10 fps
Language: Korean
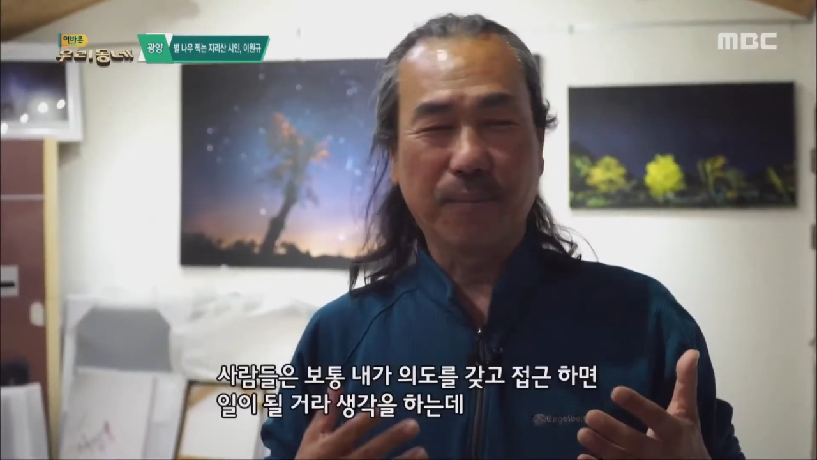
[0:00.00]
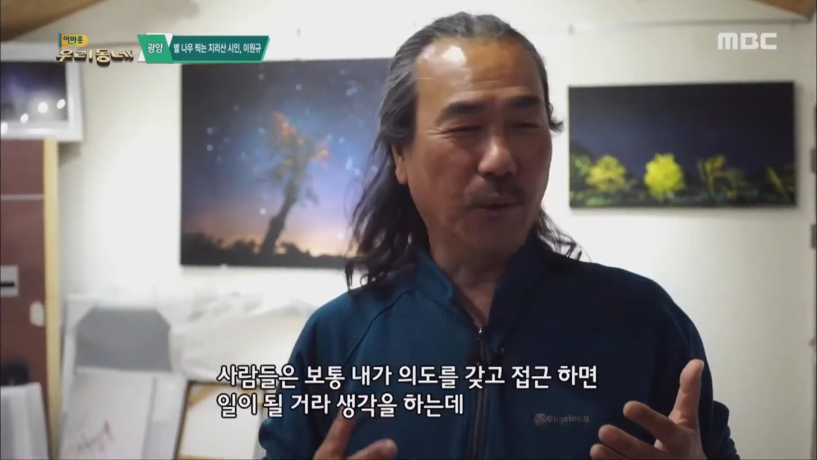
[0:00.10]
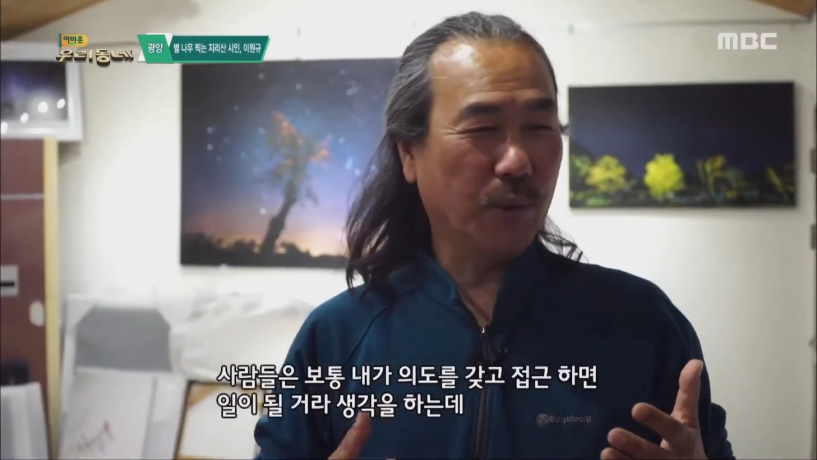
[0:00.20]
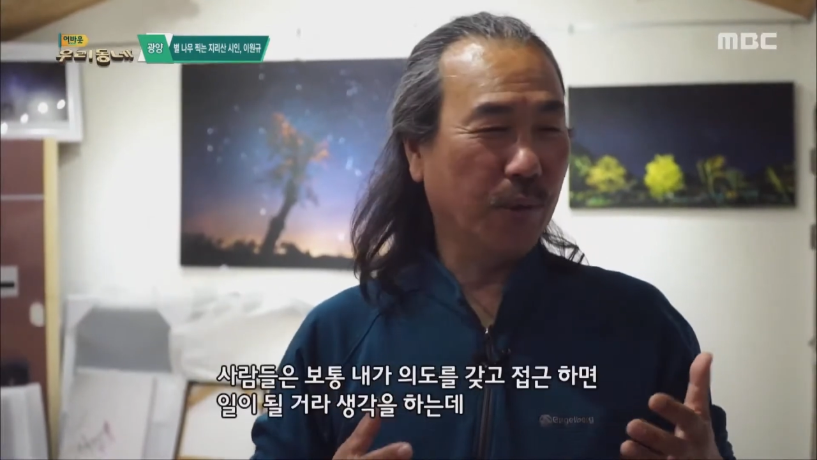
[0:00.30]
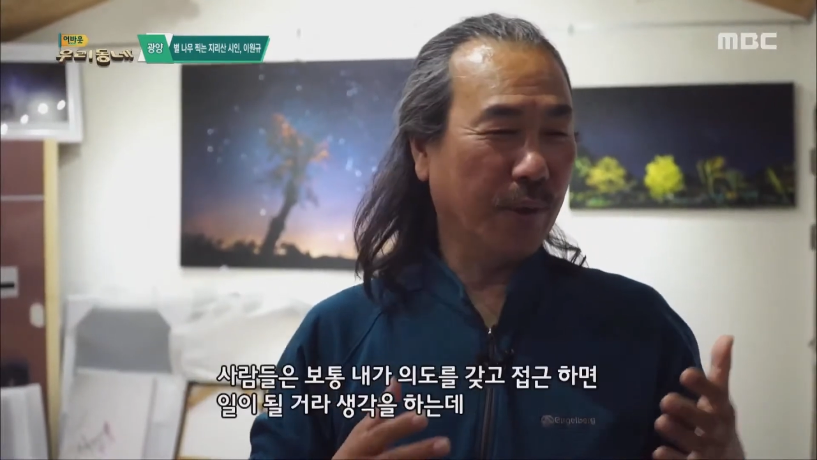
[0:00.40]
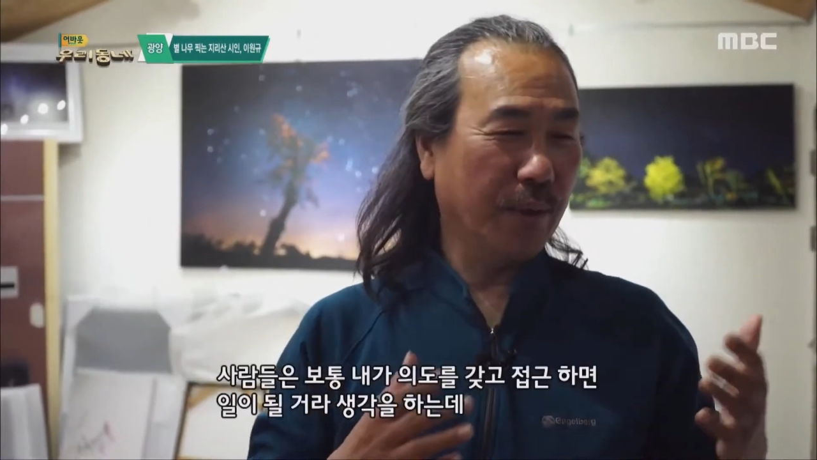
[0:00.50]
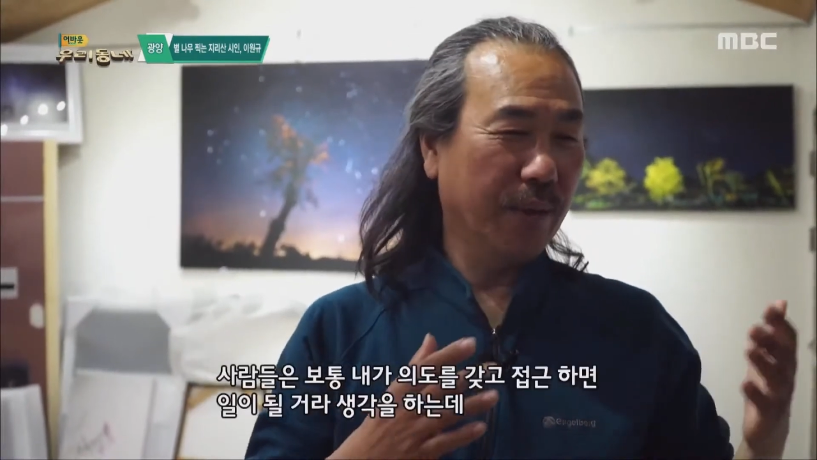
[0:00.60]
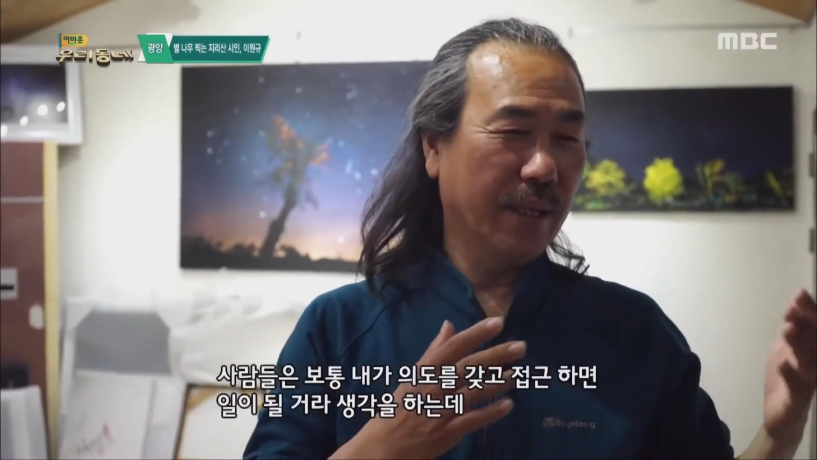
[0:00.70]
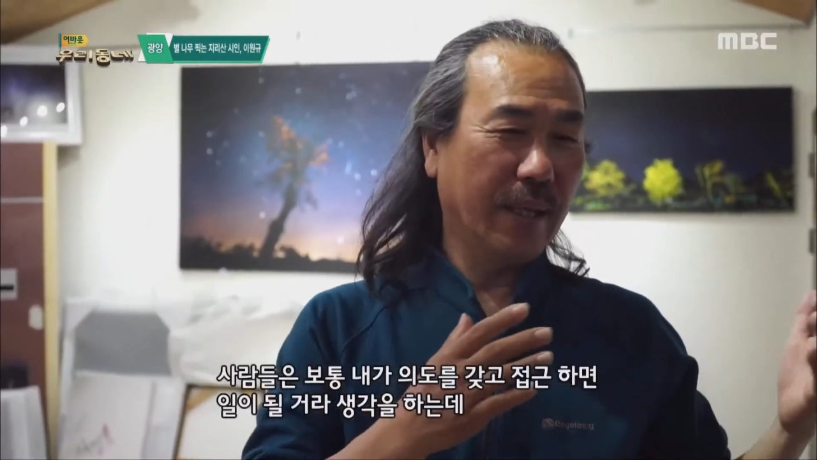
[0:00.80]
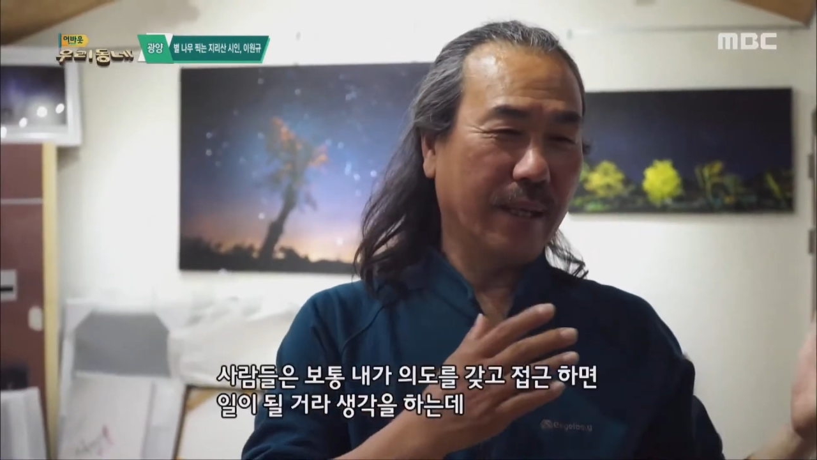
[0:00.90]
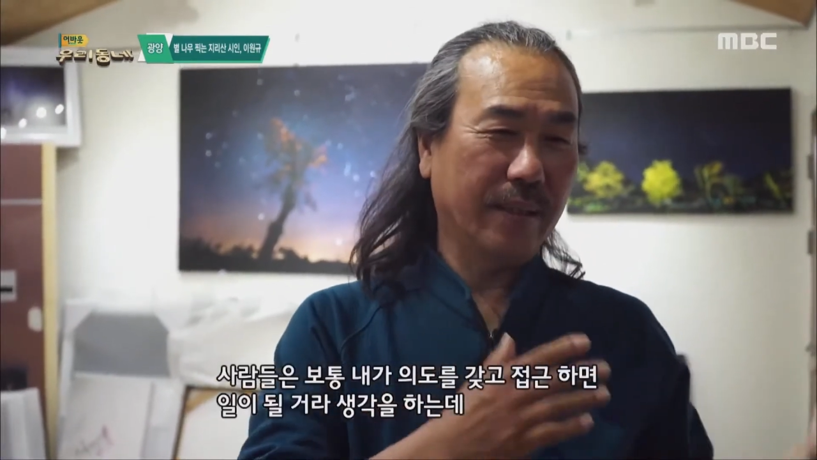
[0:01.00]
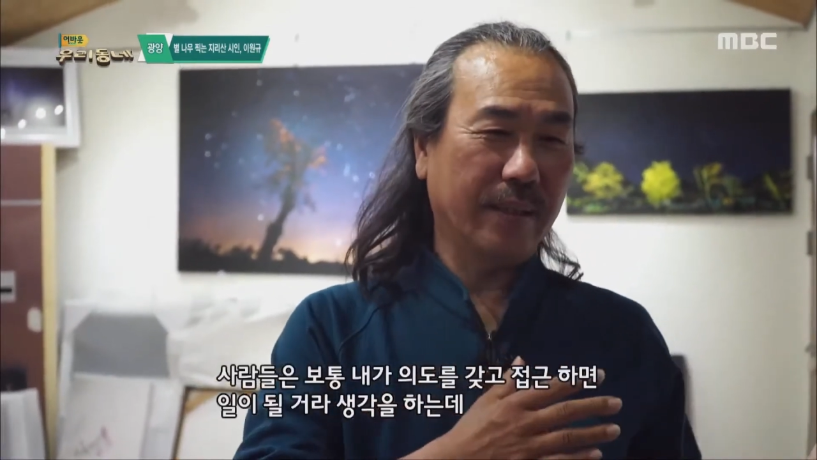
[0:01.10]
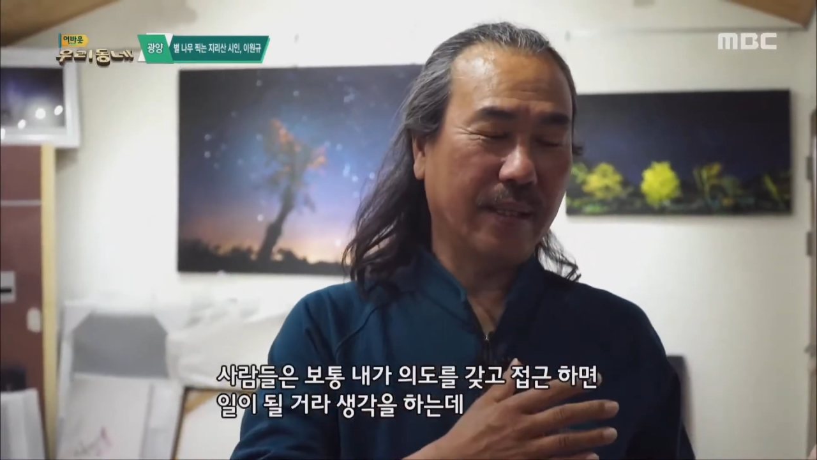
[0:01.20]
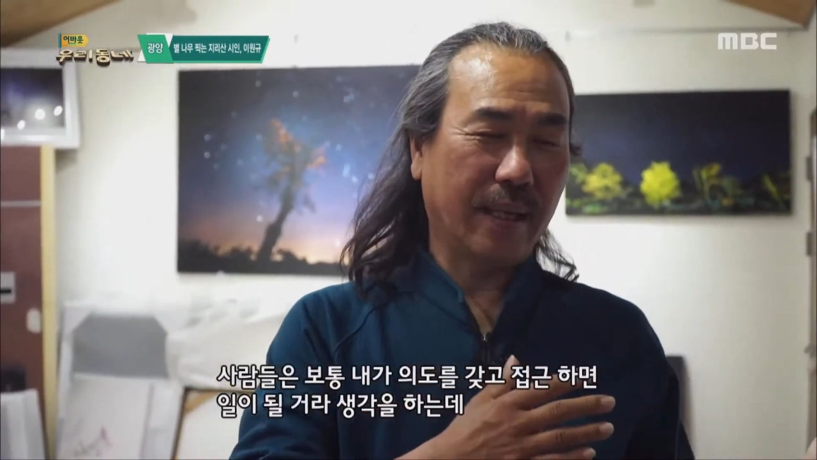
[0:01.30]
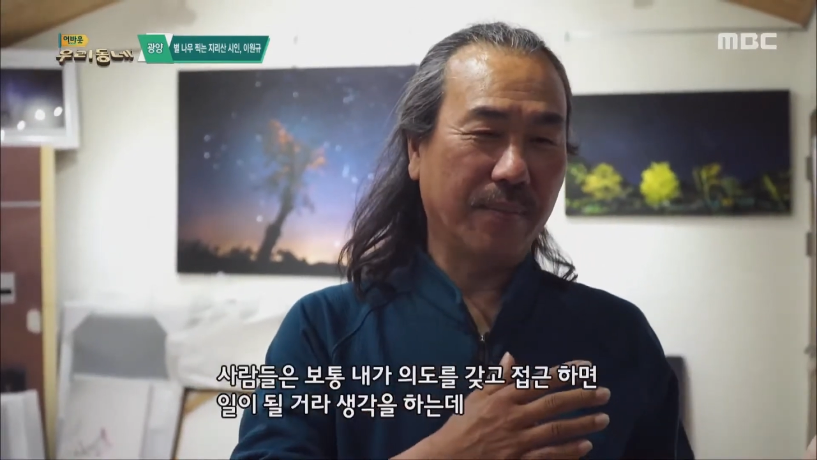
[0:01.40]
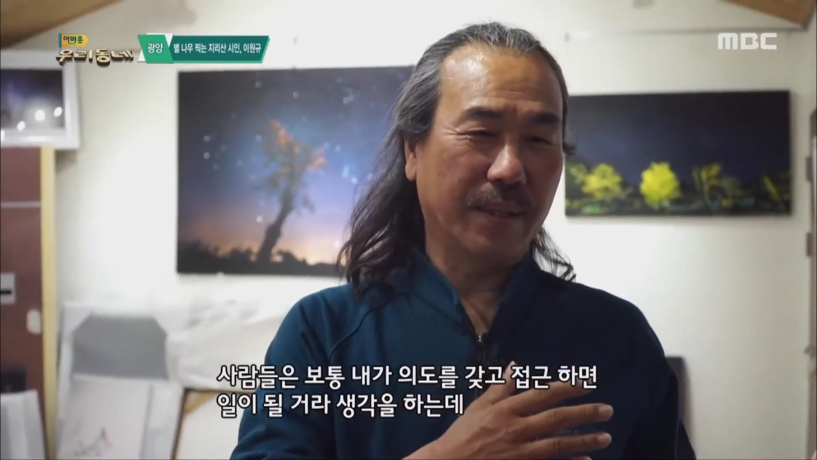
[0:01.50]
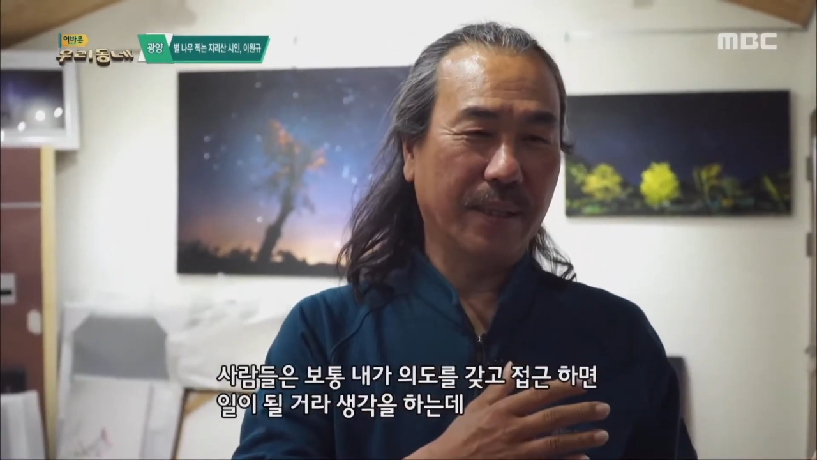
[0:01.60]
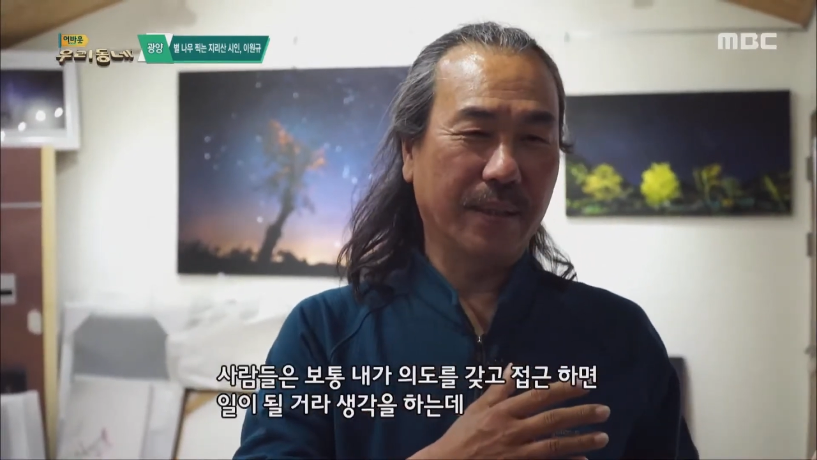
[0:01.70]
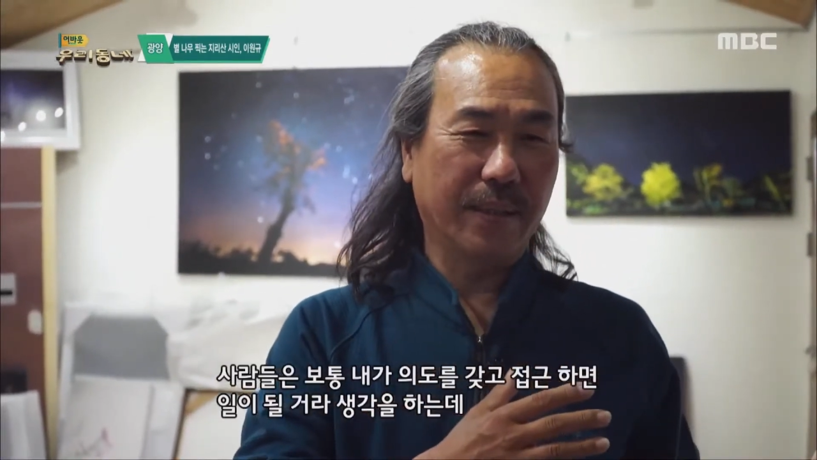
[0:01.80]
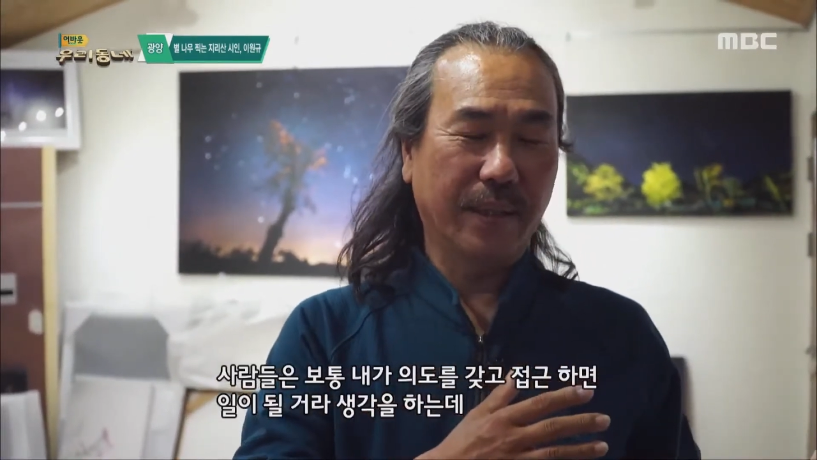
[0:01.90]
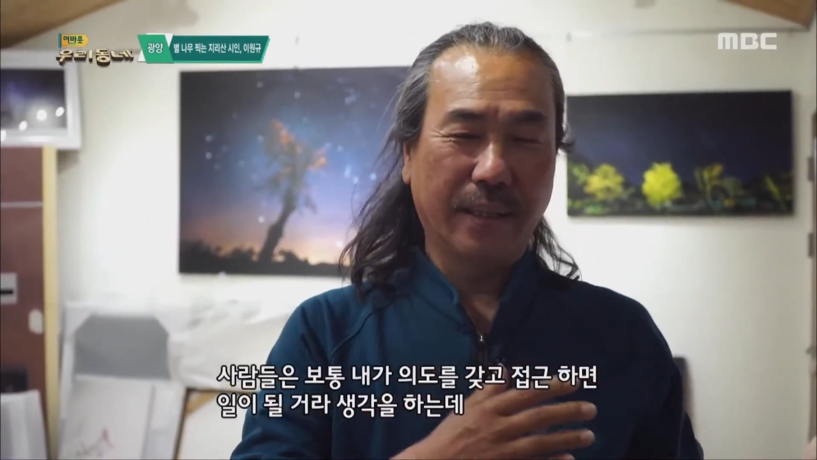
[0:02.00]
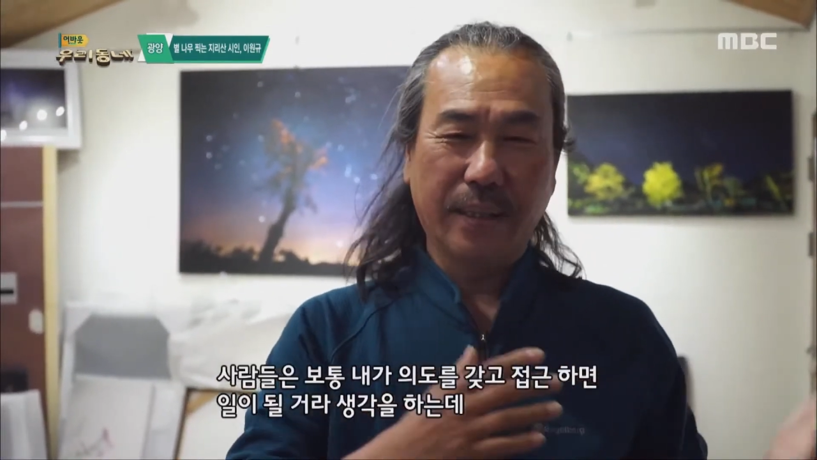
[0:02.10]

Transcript: 보통의 인간은 사람들은